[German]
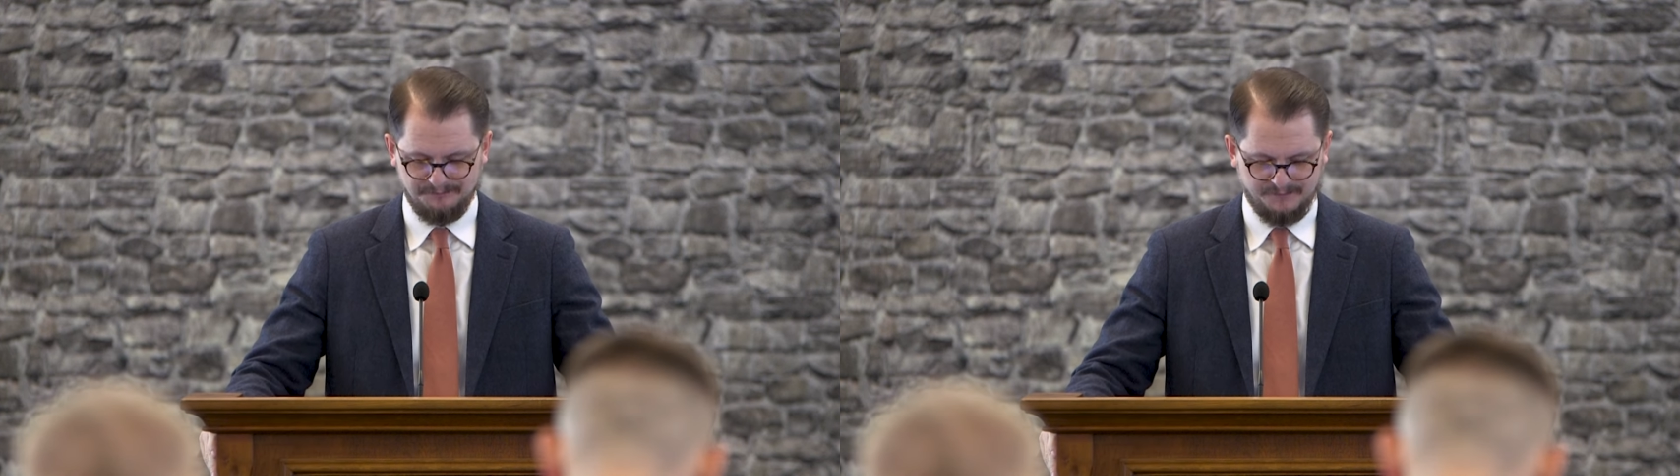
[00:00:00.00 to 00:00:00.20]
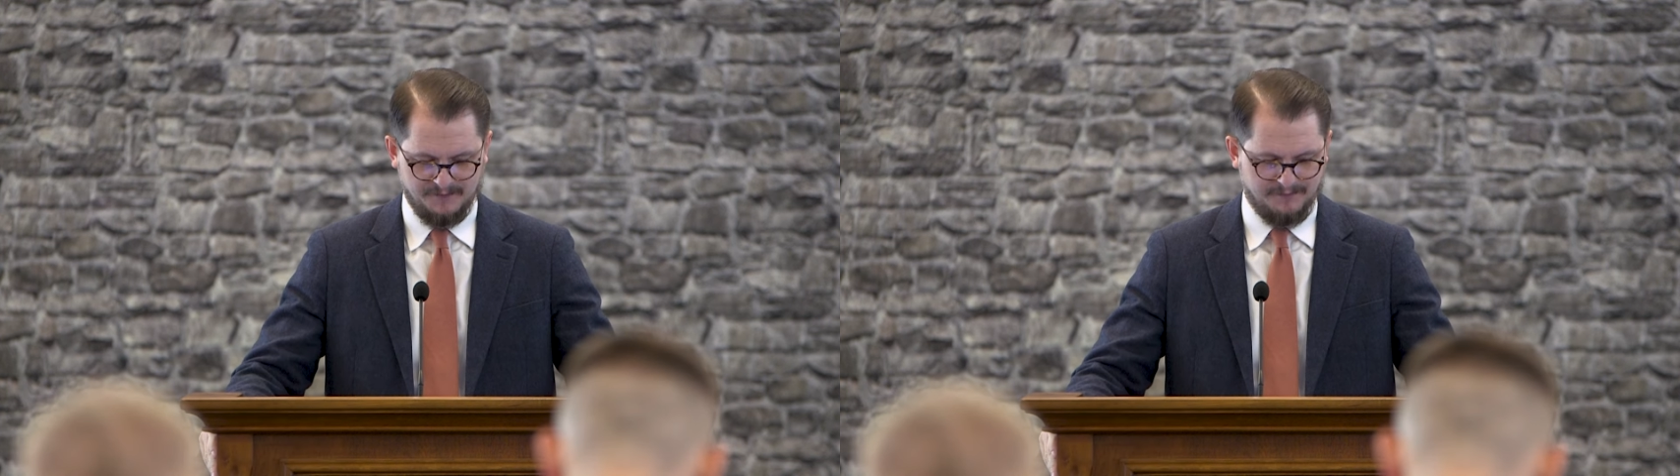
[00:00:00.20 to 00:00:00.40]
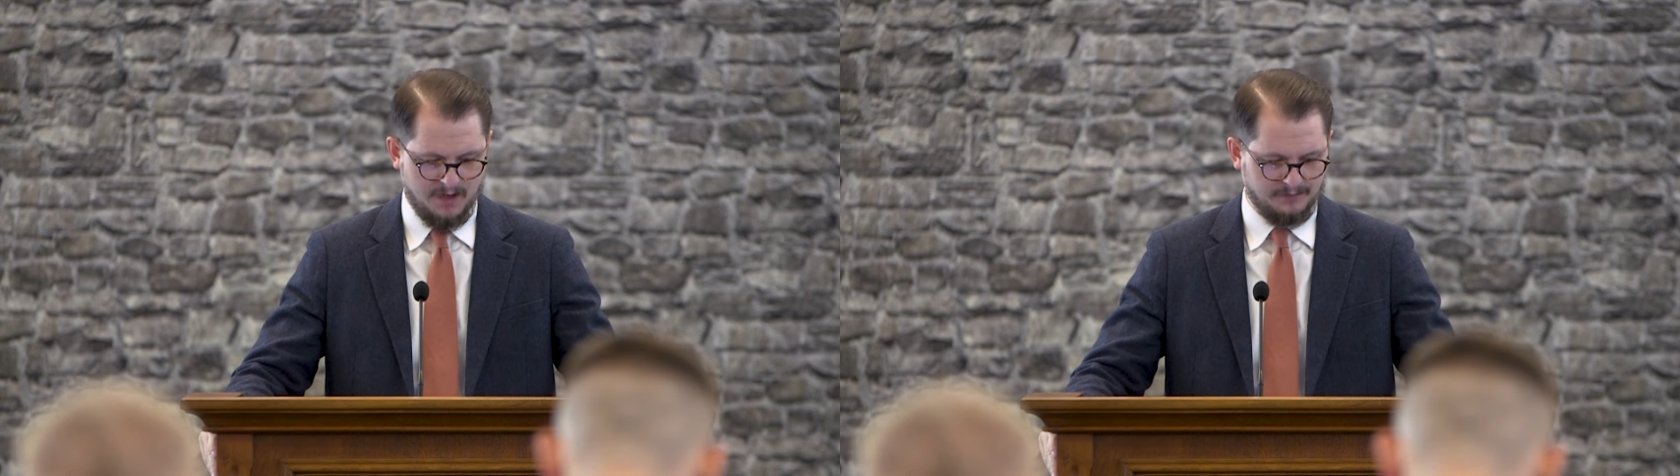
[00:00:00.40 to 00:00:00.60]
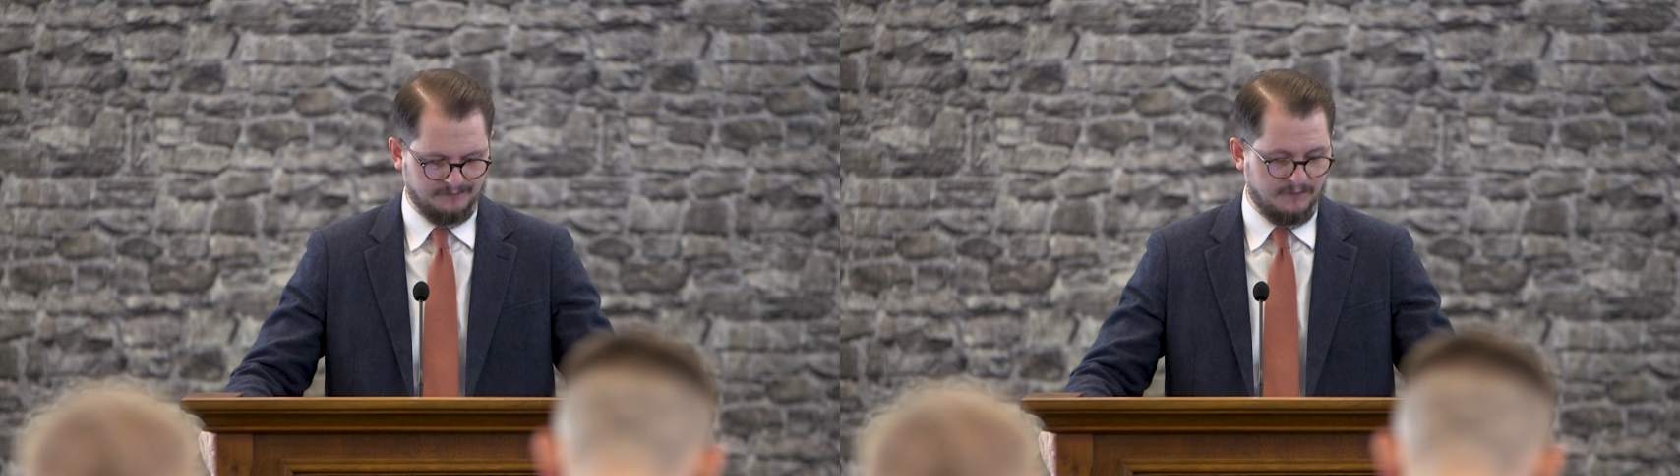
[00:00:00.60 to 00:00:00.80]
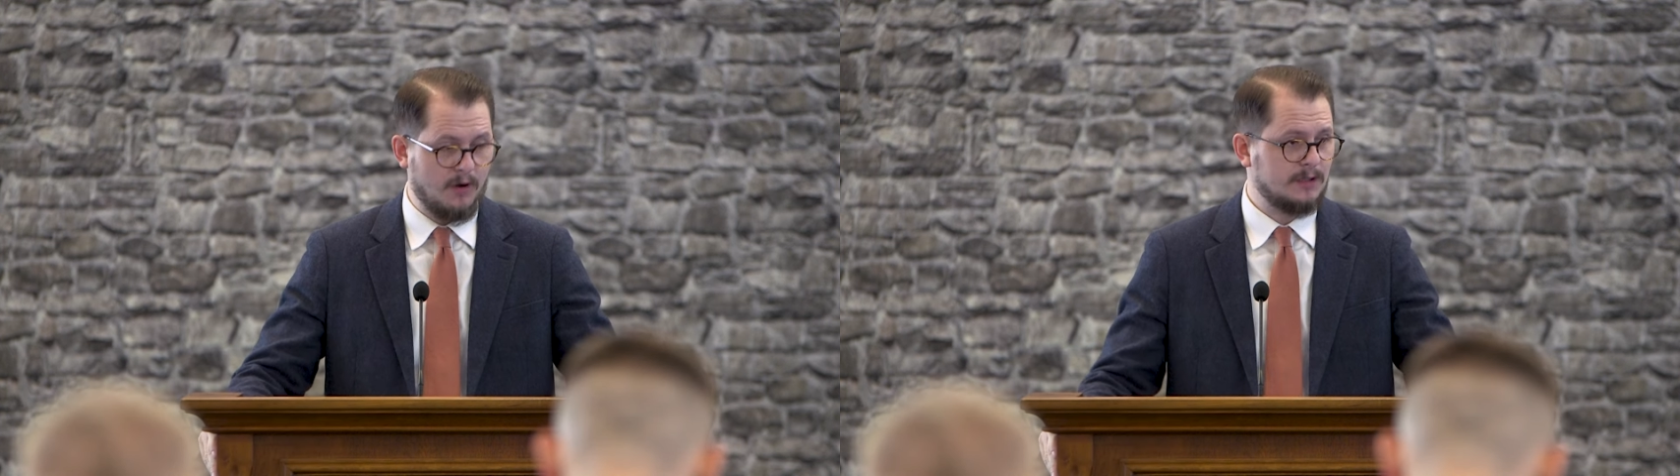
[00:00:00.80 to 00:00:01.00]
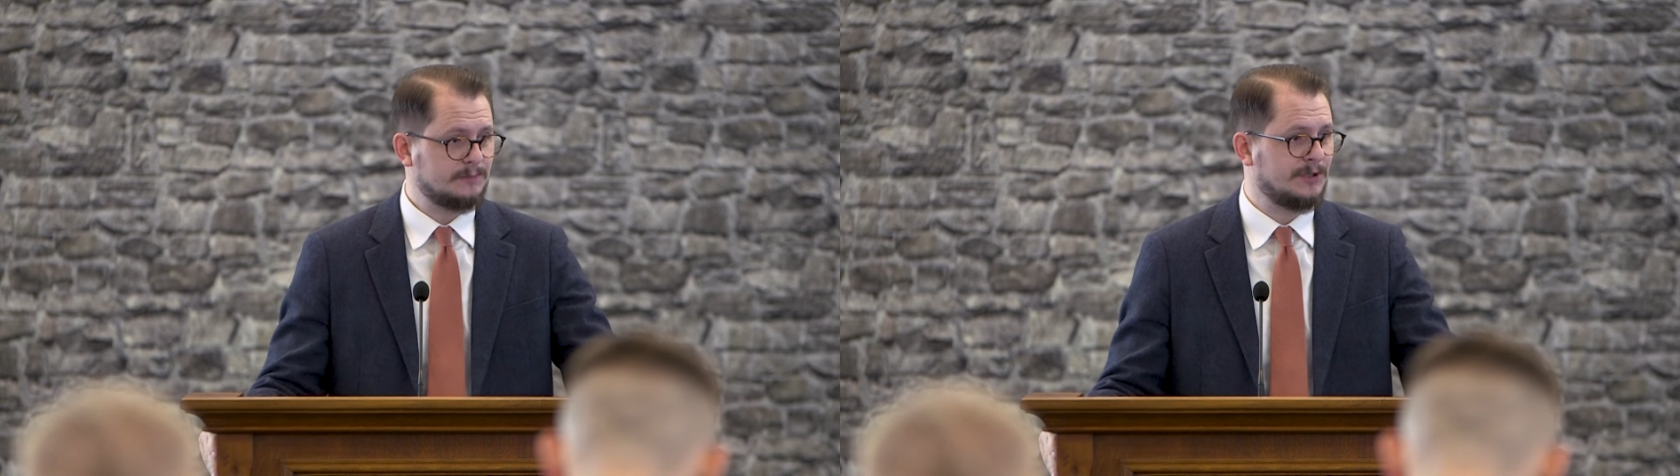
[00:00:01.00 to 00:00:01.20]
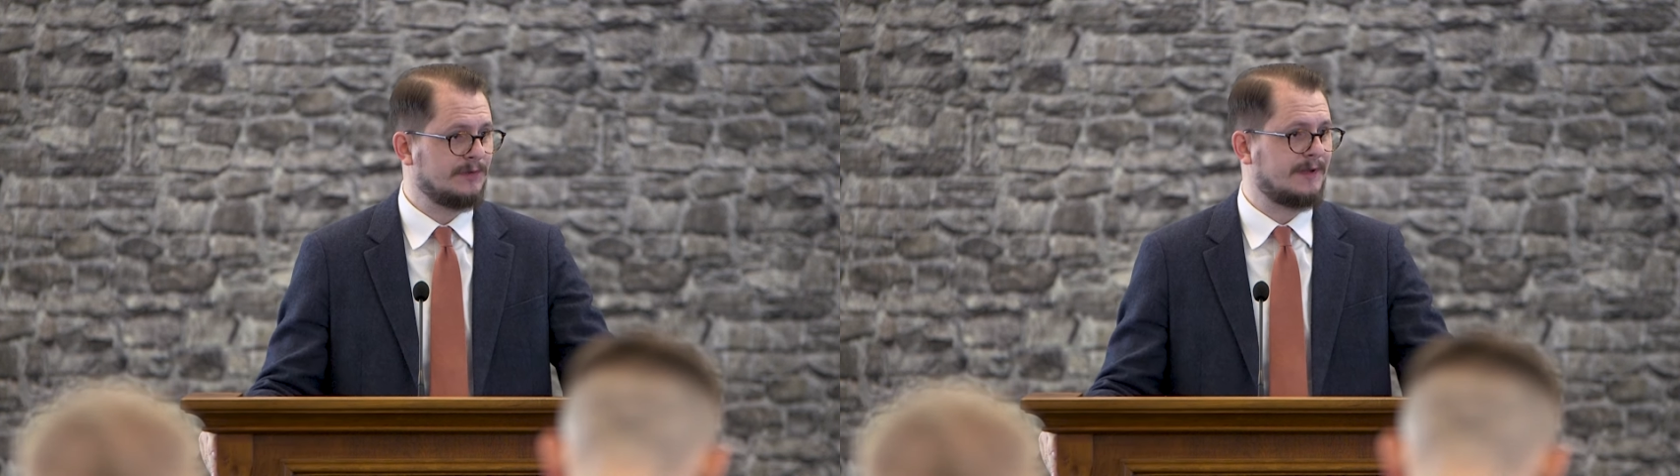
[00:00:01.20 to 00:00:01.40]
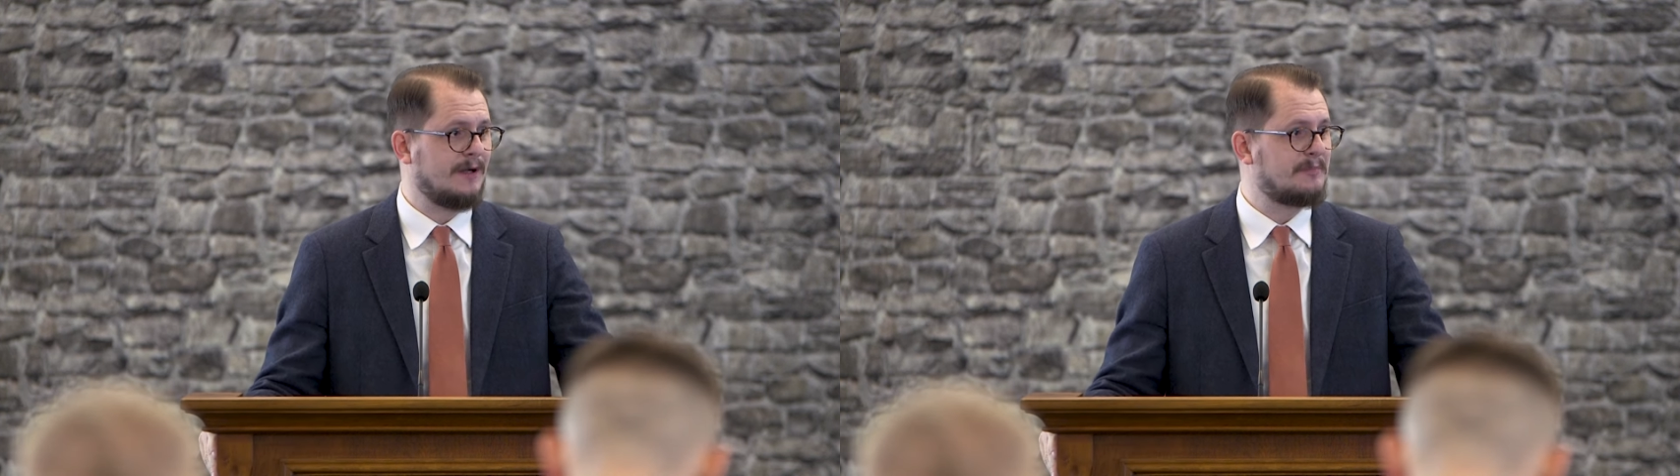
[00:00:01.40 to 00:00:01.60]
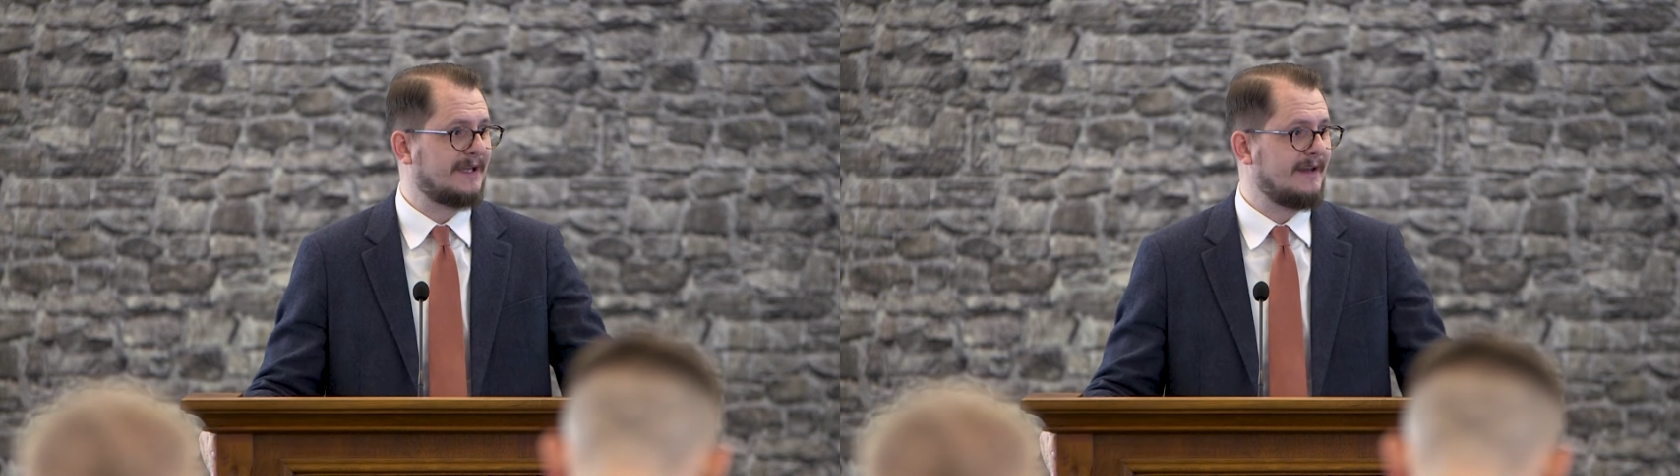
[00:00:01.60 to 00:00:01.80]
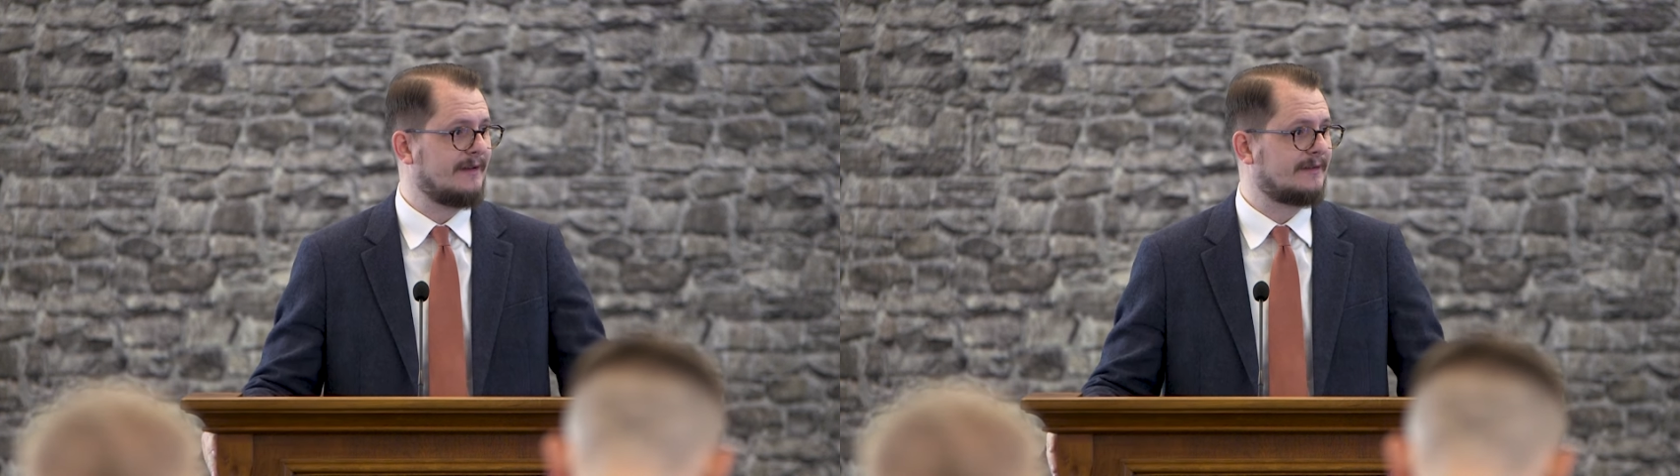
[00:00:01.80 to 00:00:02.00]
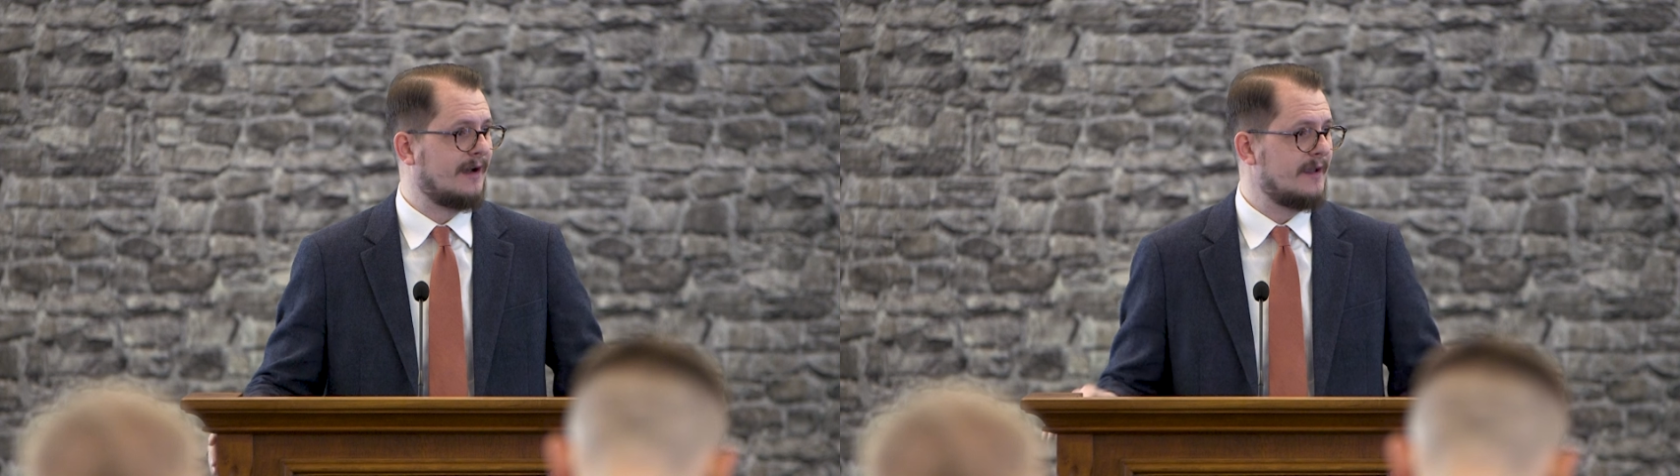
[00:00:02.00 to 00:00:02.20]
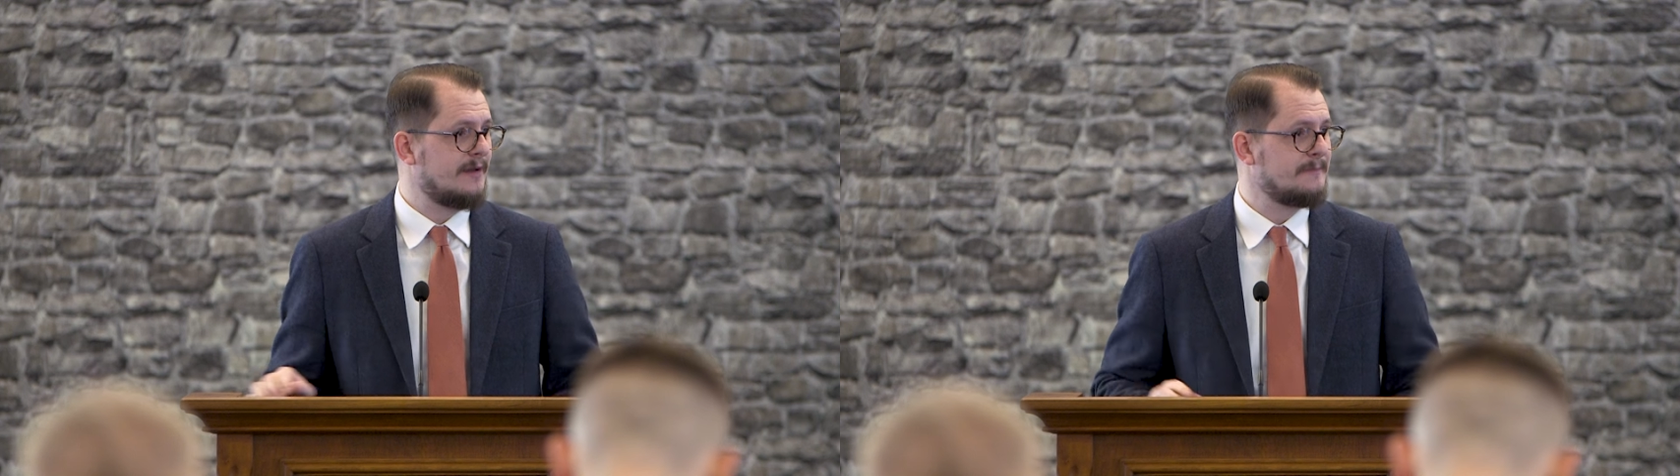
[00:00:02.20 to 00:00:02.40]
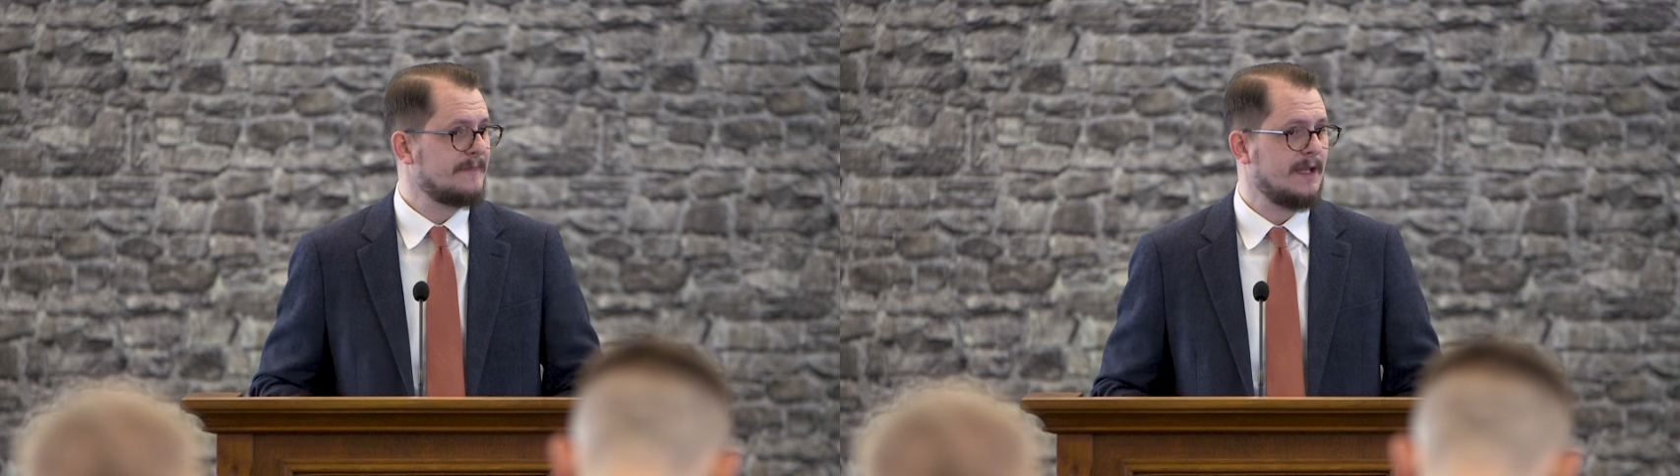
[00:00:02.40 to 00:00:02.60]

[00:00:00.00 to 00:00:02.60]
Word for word: Wir fahren fort mit unserer Predigtreihe